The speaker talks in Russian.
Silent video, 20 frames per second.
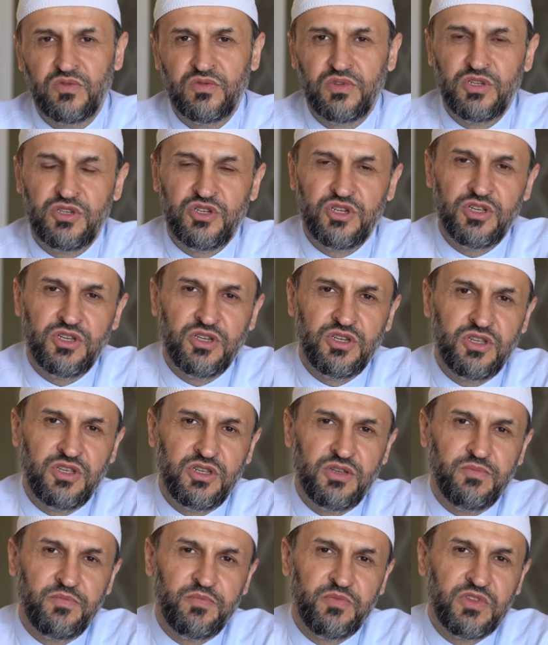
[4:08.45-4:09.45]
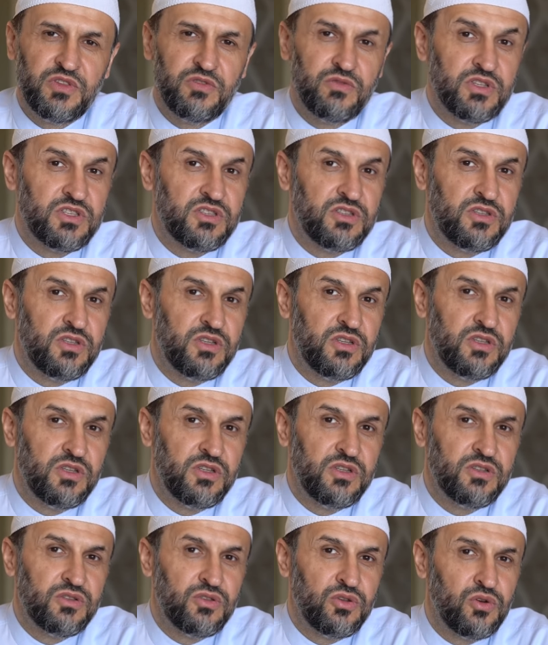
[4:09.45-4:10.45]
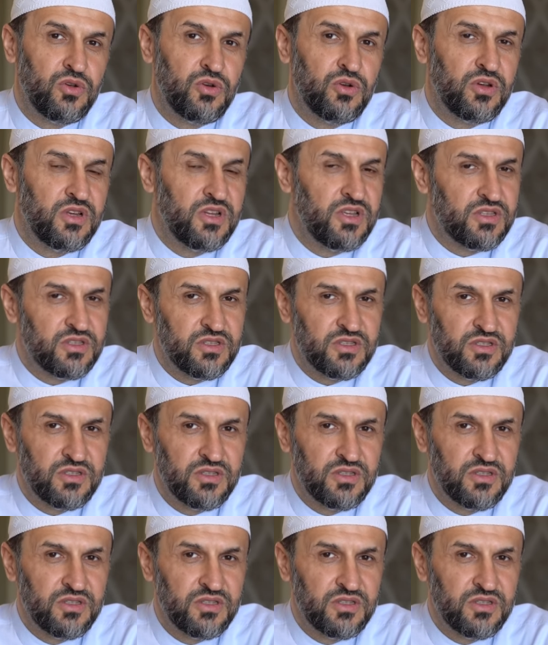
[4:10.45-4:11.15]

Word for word: в течение 23 лет